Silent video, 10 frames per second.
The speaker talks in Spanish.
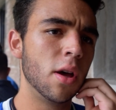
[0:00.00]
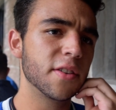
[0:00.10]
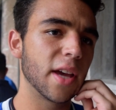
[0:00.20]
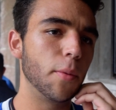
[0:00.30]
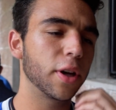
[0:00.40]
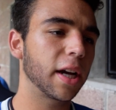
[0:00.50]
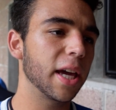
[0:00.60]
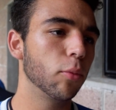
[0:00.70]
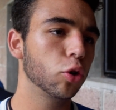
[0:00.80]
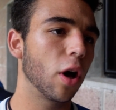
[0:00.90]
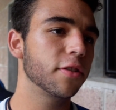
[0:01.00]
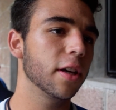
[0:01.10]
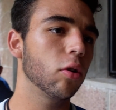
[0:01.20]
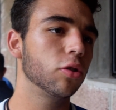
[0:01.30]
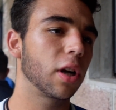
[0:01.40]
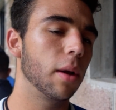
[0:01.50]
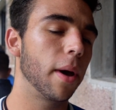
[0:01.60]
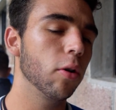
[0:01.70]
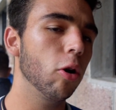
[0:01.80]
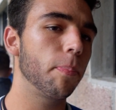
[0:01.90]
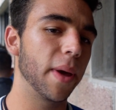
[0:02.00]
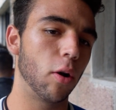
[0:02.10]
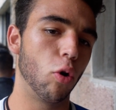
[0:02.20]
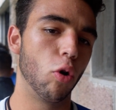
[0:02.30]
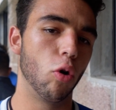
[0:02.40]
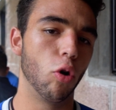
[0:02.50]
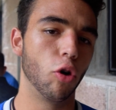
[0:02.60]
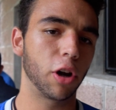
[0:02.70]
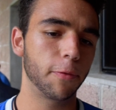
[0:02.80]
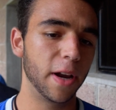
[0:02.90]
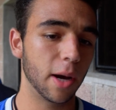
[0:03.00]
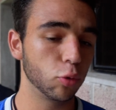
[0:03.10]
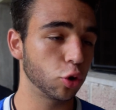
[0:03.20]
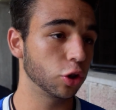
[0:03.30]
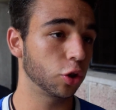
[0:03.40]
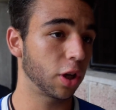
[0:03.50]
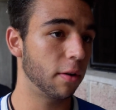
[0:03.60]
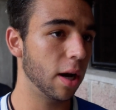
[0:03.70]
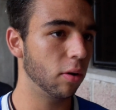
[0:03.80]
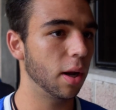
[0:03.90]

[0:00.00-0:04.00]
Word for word: Sabemos que caímos 2 a 0 contra la mayor, pero refleja mucho nuestro trabajo.